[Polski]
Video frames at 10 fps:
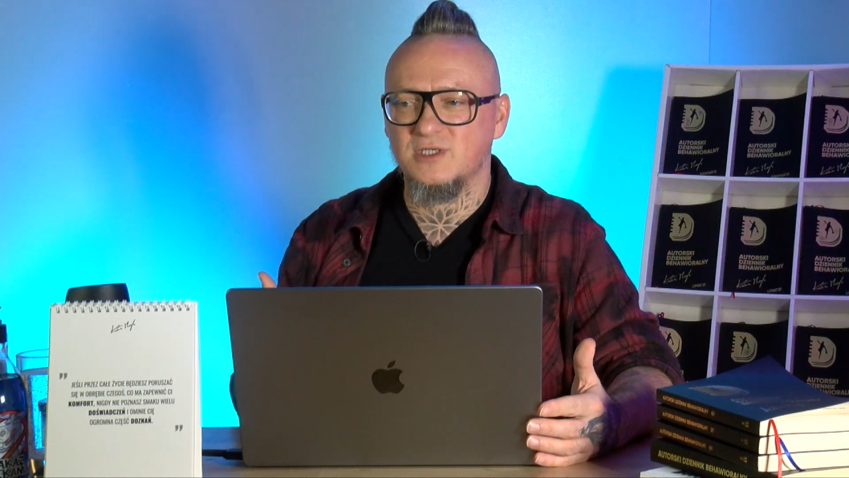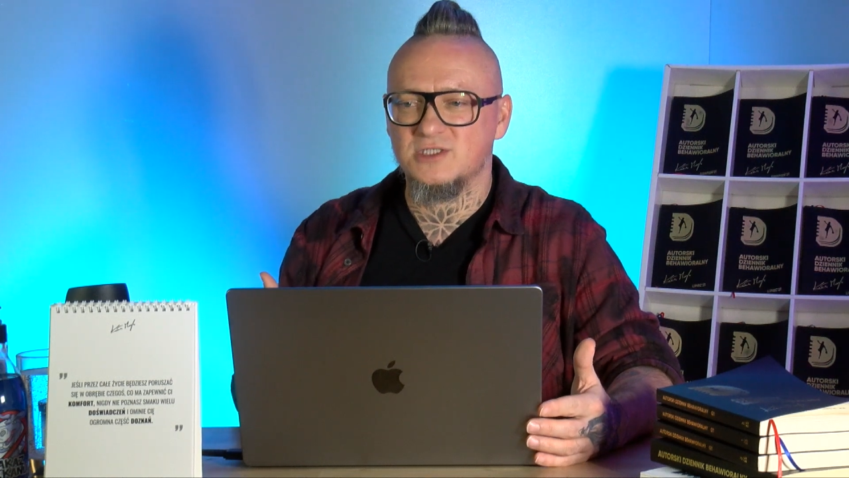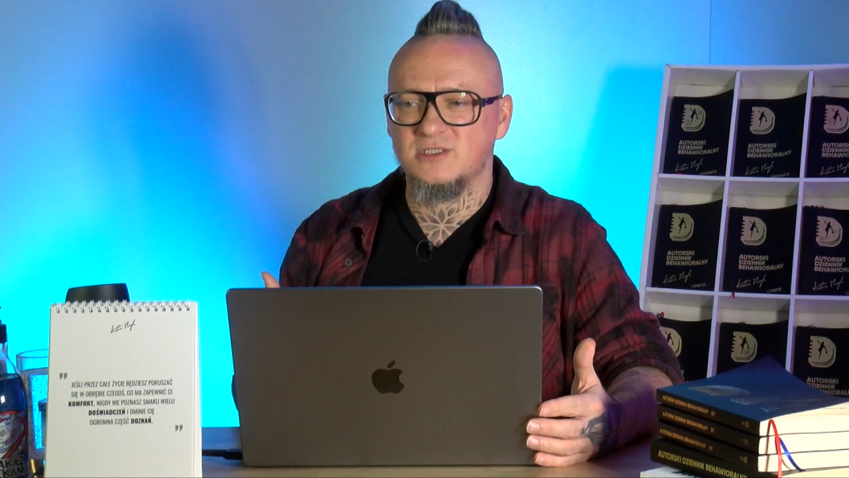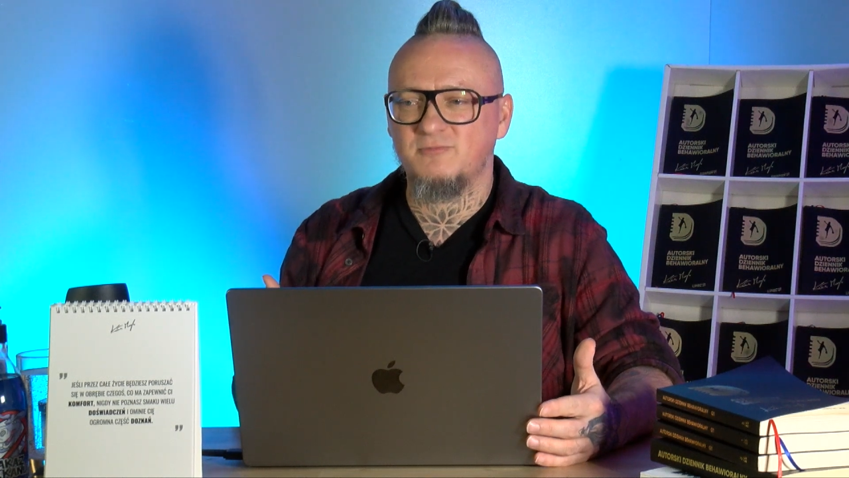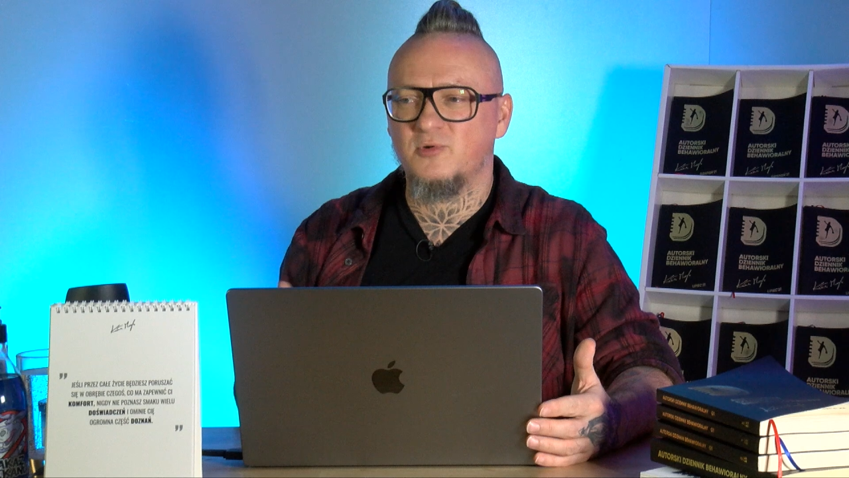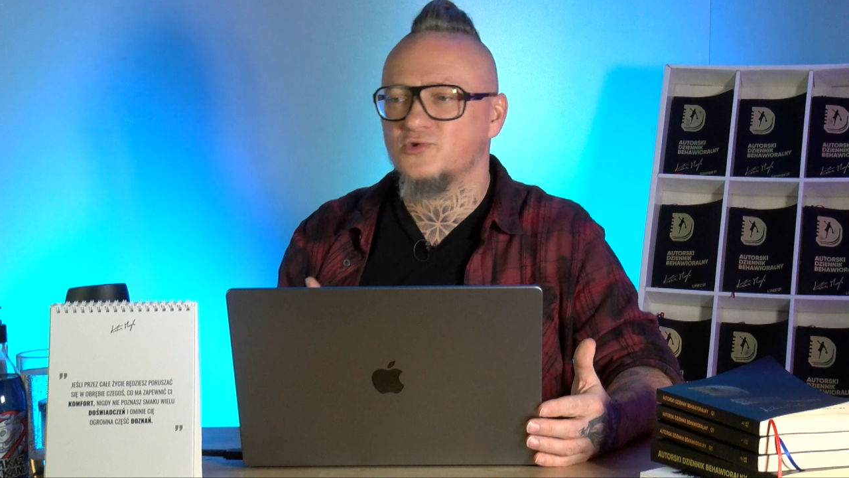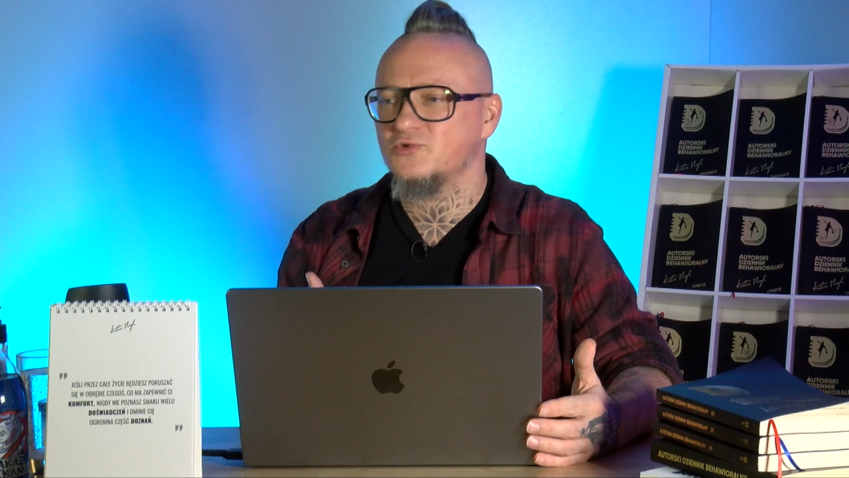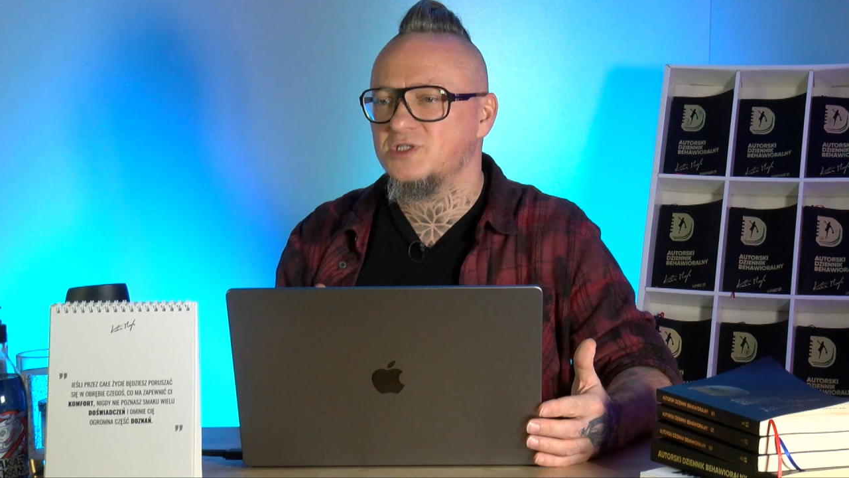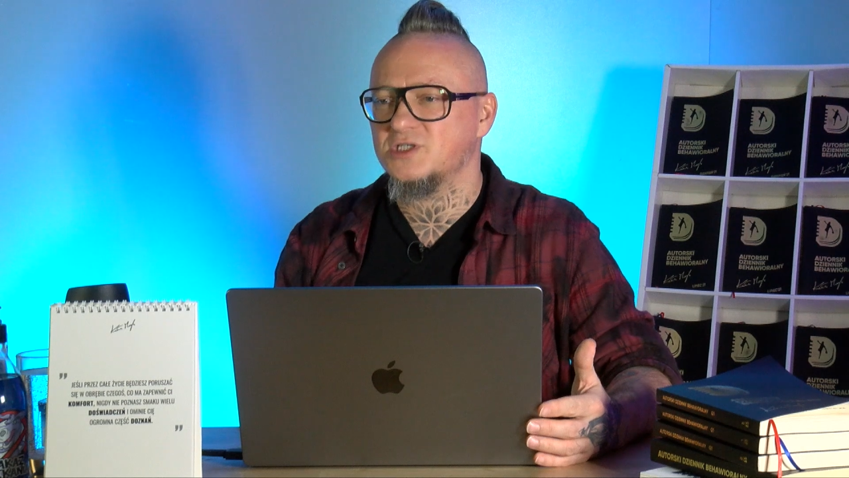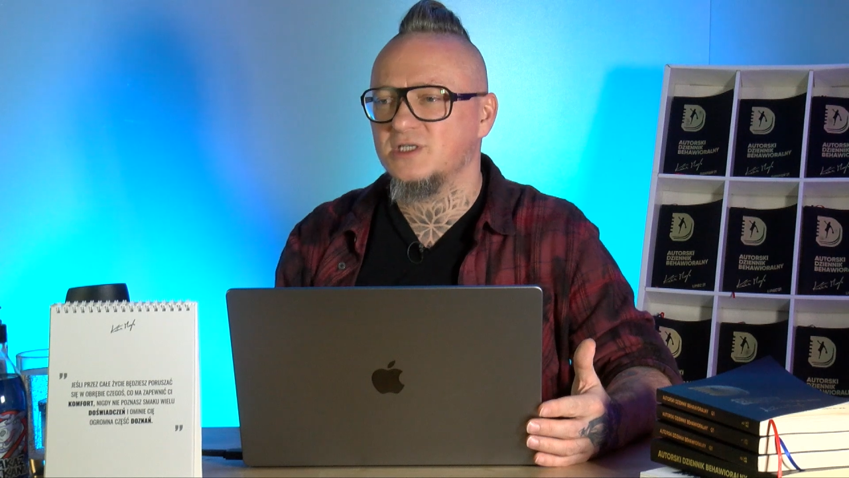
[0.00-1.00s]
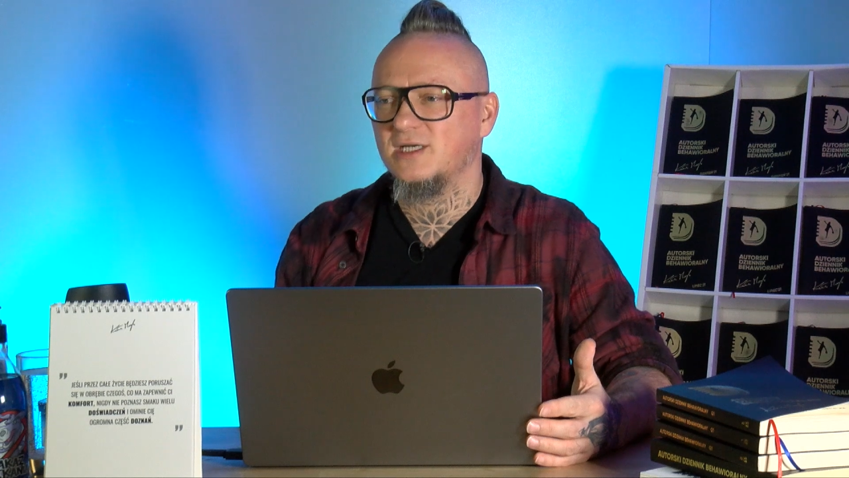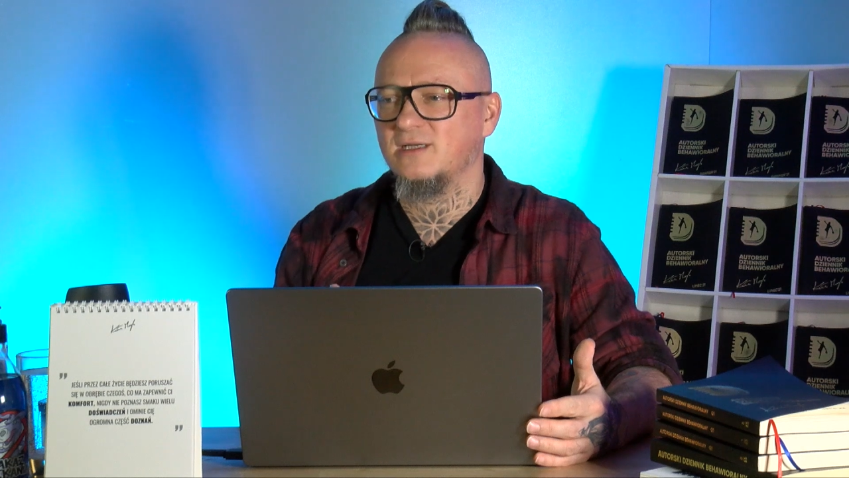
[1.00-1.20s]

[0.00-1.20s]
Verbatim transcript: że Ty porzucisz